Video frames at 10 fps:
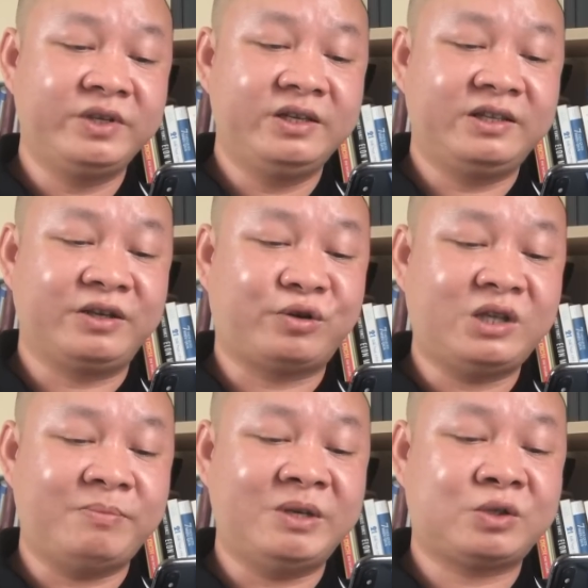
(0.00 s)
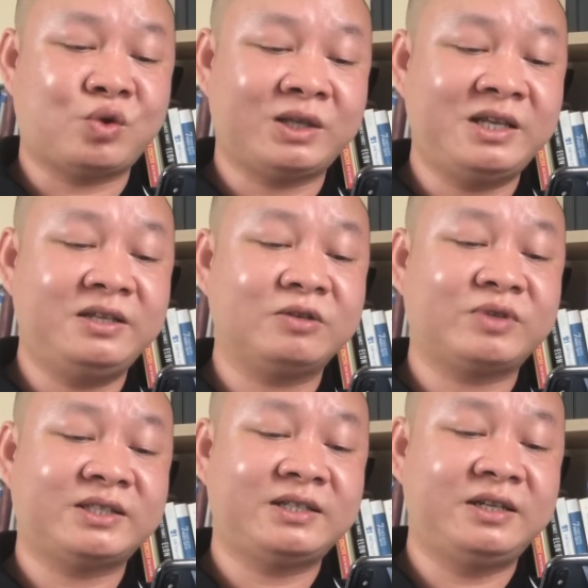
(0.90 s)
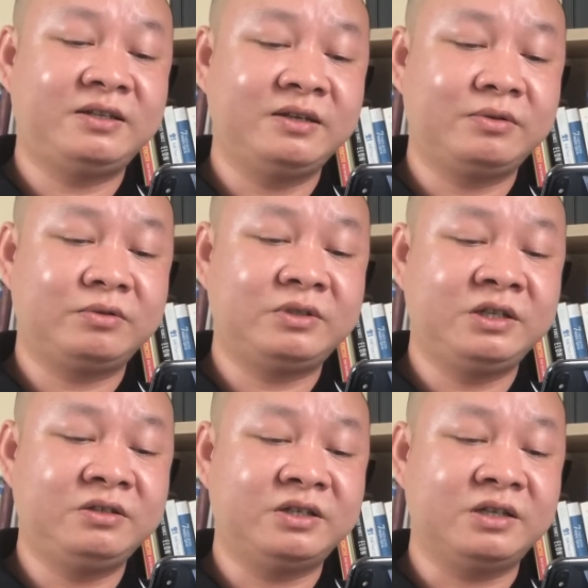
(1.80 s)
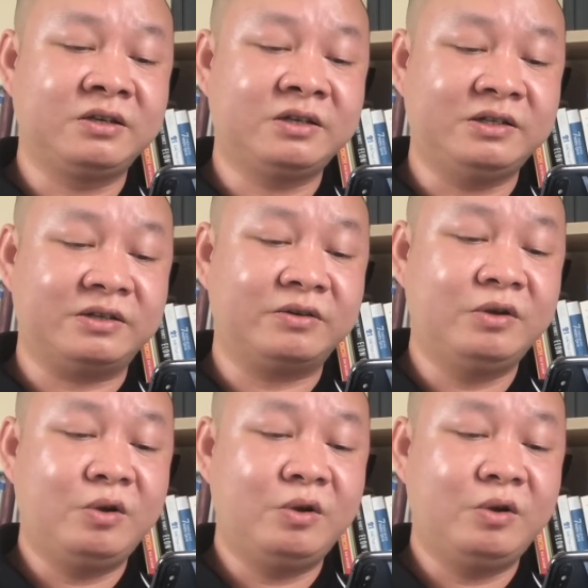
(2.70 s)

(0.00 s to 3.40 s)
thì có thể bị xóa tên trong danh sách chính thức những người ứng cử